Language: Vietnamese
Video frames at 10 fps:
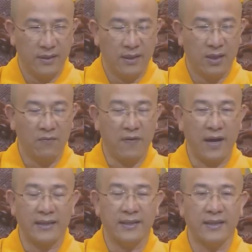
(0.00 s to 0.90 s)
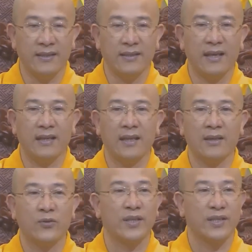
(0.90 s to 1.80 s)
không phải chỉ như là Thầy
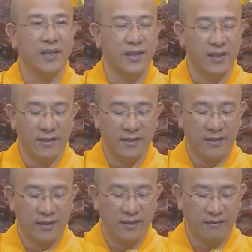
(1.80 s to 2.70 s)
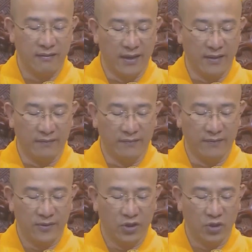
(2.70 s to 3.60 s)
truyền giới.
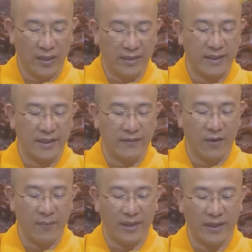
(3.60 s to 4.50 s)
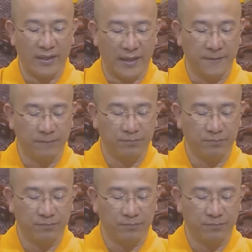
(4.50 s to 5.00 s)
Chúng ta sẽ đi vào bài kinh này.